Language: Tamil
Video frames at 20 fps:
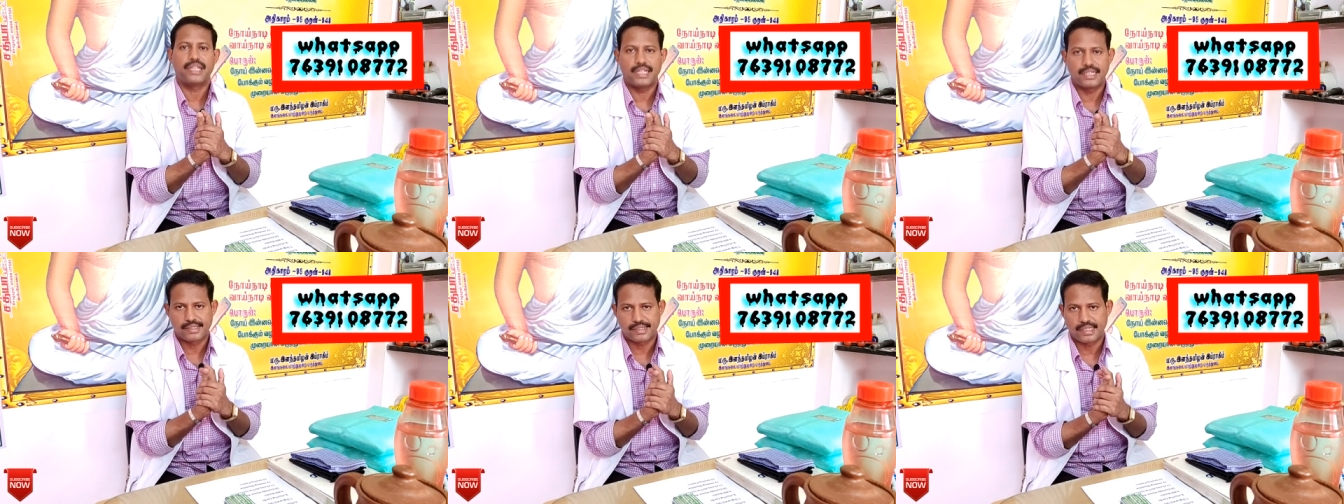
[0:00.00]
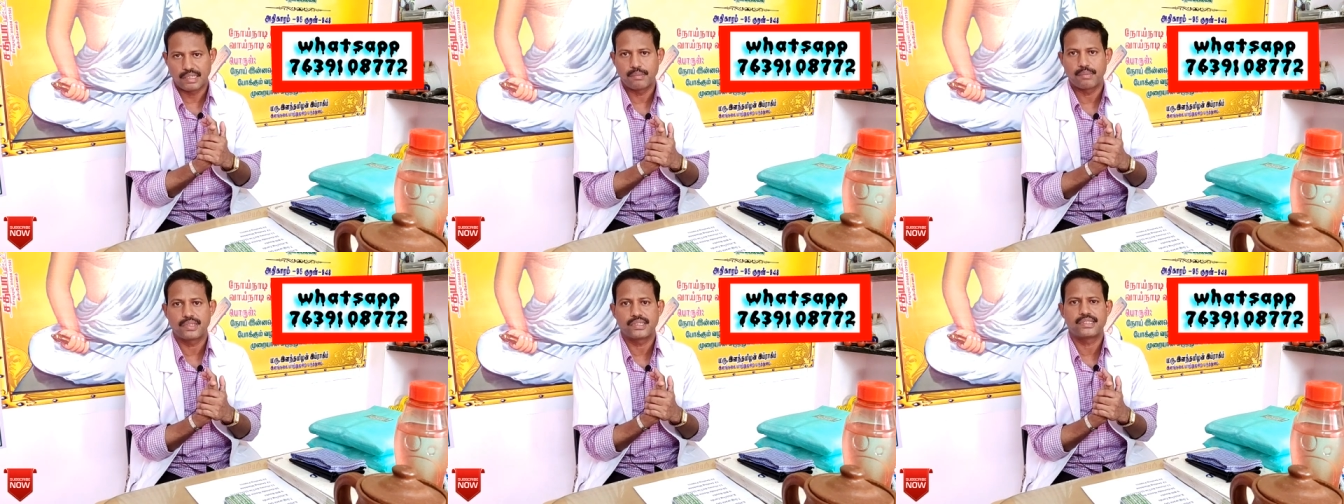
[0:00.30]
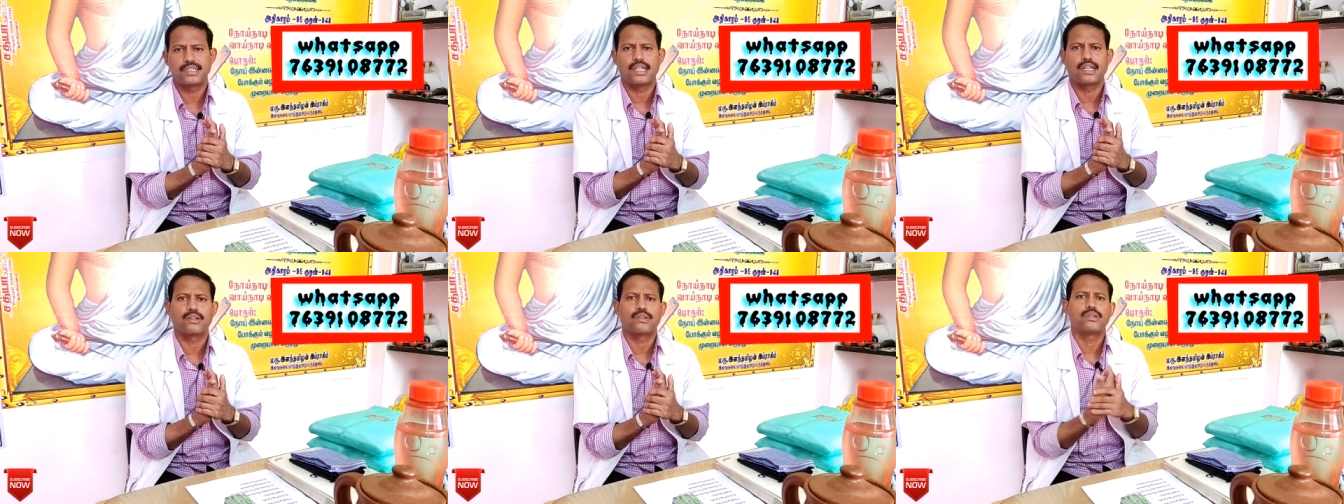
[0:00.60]
பீரியட்ஸ் டைம்
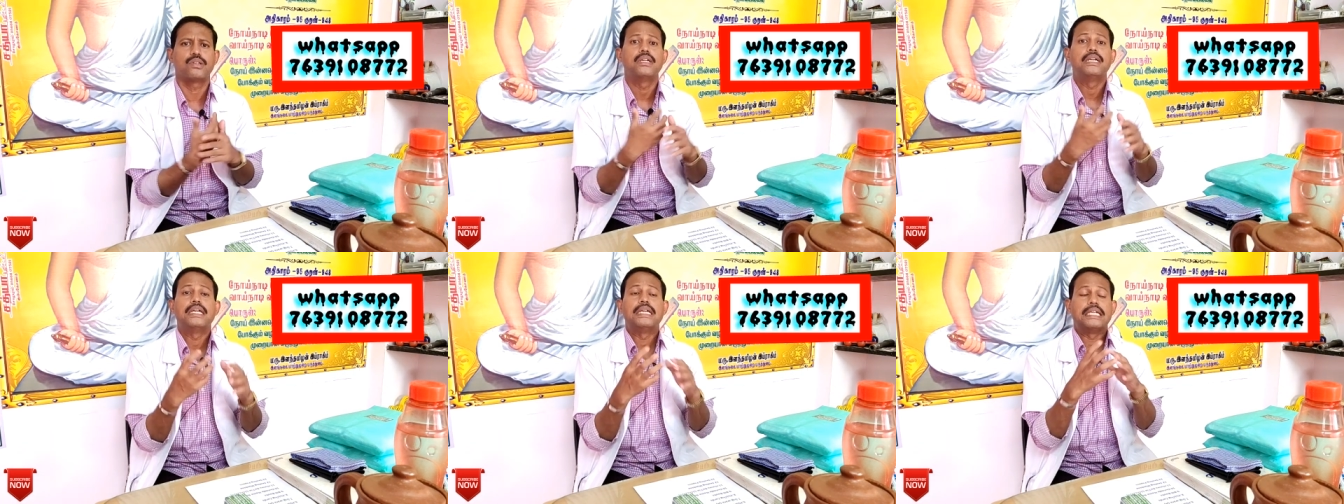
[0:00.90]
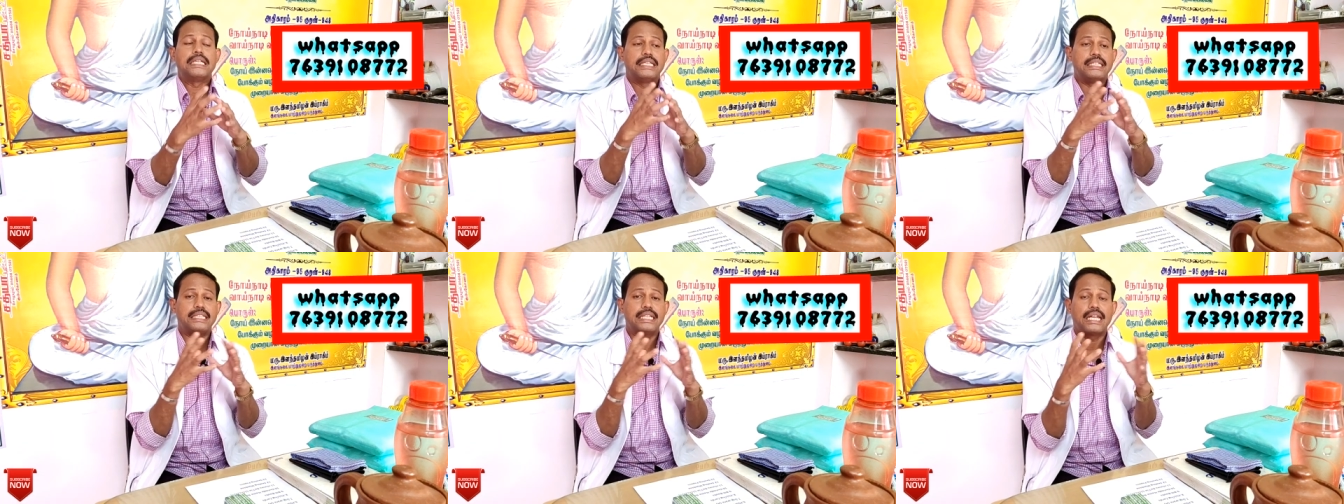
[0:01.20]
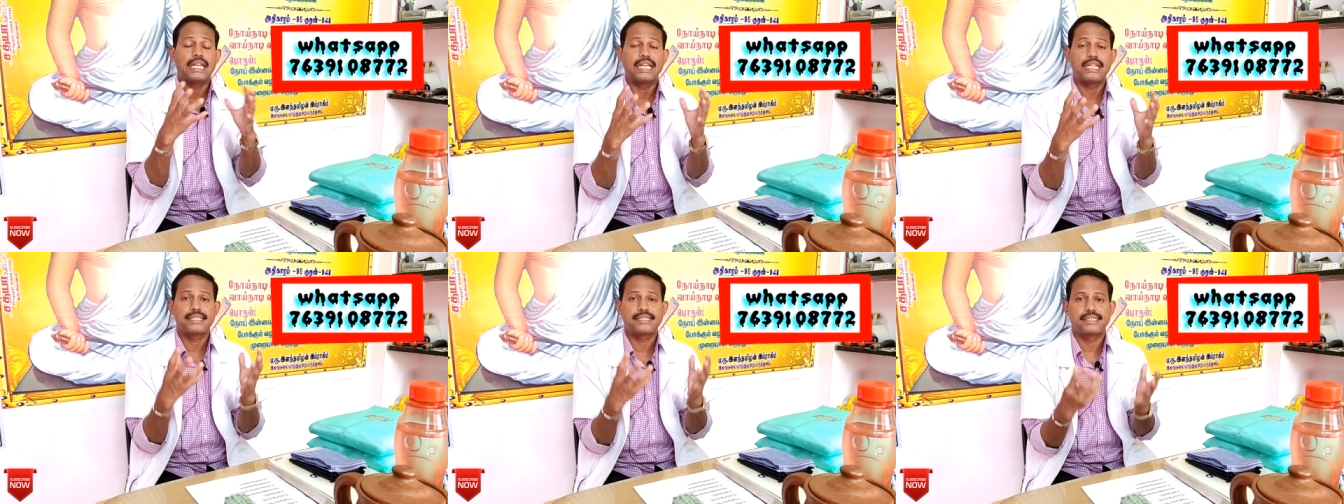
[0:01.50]
பிரச்சனையாக இருக்கட்டும்
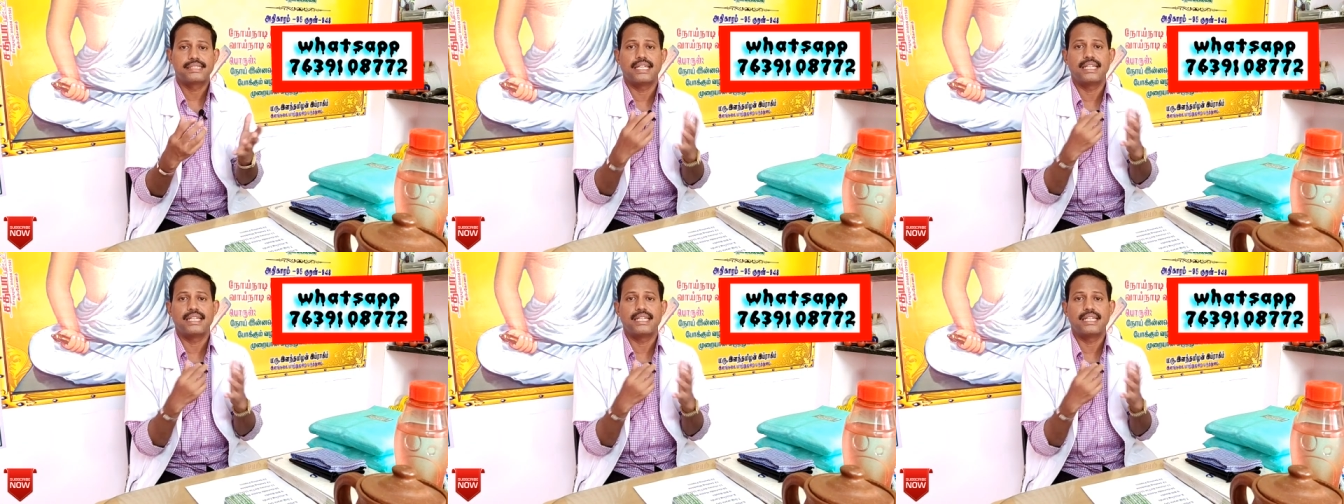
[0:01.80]
இதெல்லாம்